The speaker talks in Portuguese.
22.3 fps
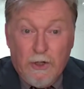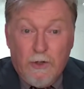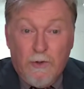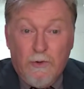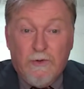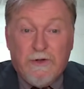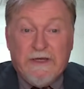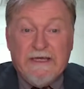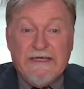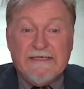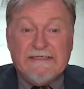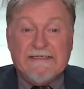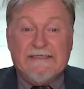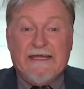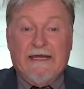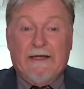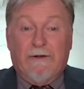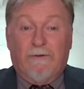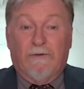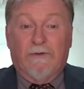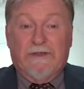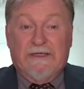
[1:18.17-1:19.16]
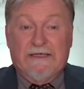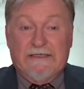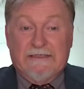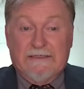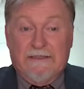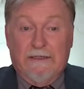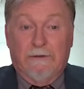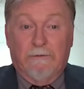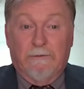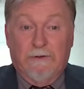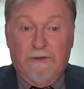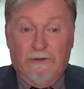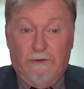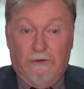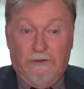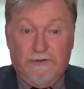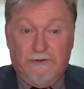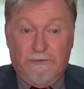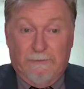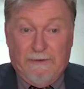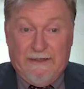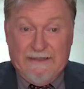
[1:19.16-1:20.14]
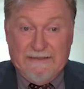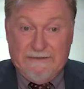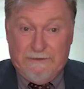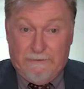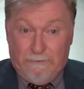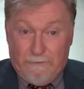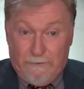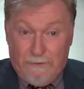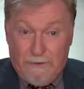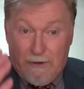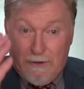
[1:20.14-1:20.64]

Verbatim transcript: o que está acontecendo em nosso Brasil.